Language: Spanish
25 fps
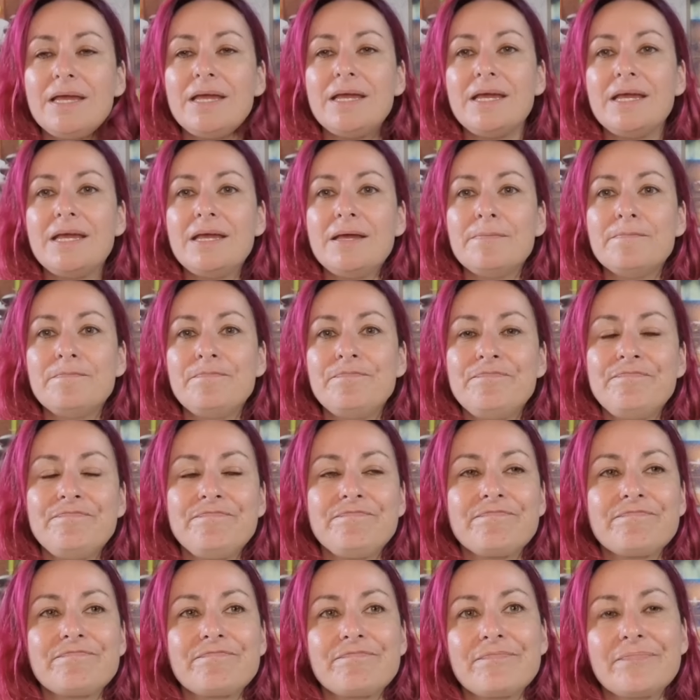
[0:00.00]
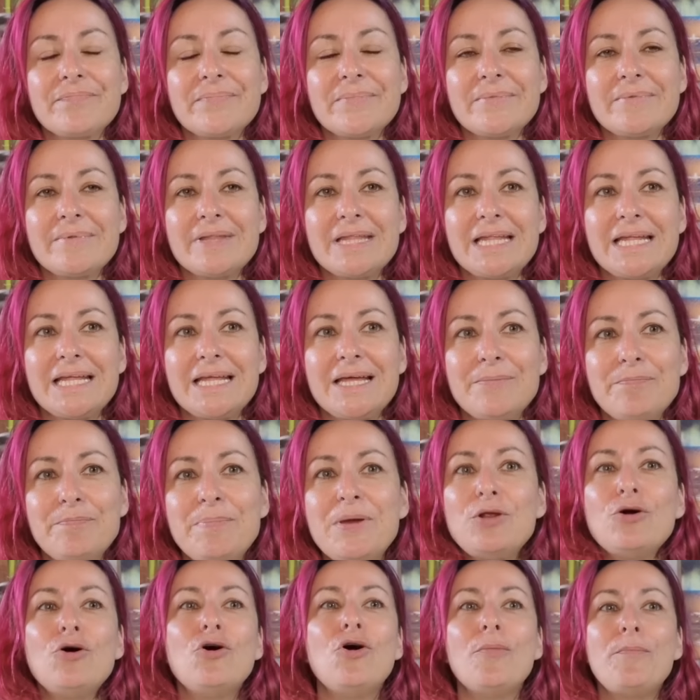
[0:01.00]
Y,
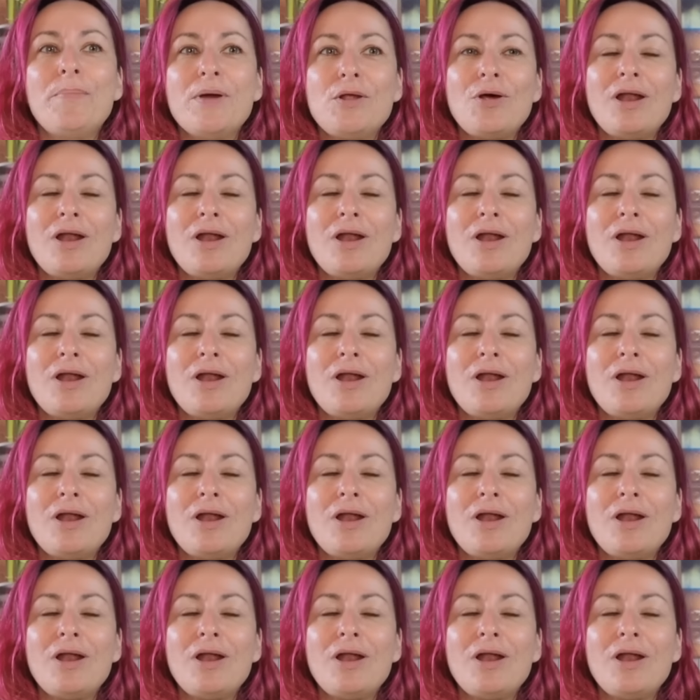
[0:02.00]
pero,